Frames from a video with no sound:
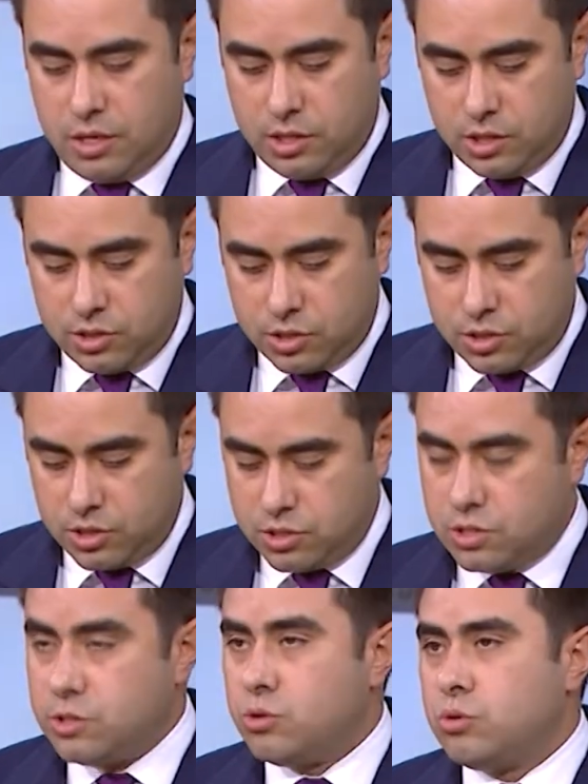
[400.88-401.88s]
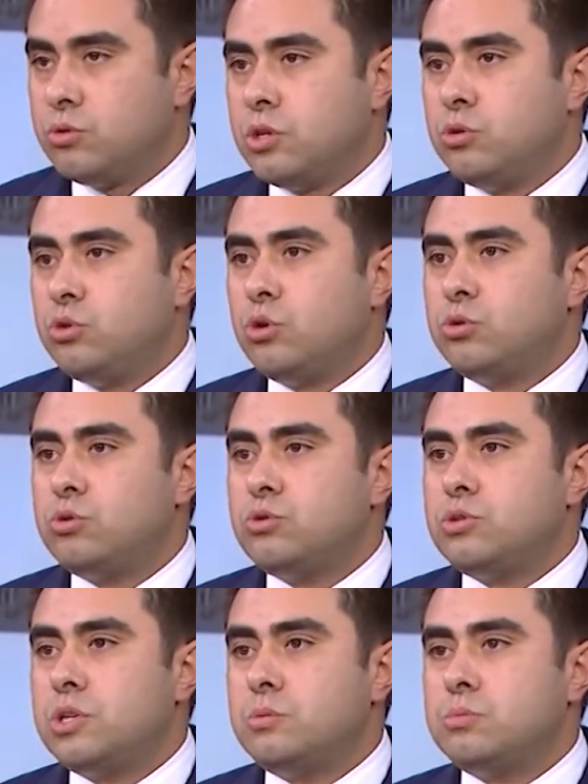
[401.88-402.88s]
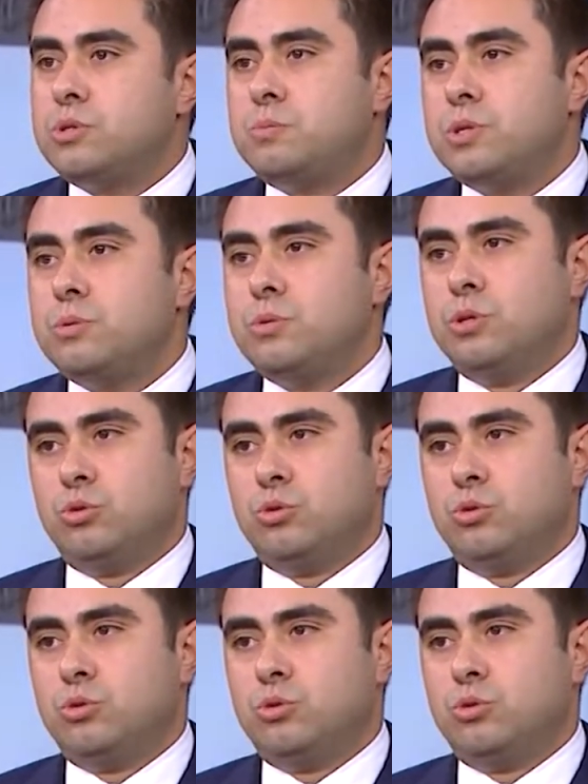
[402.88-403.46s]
yetiştiricilik ürünleri 471 bin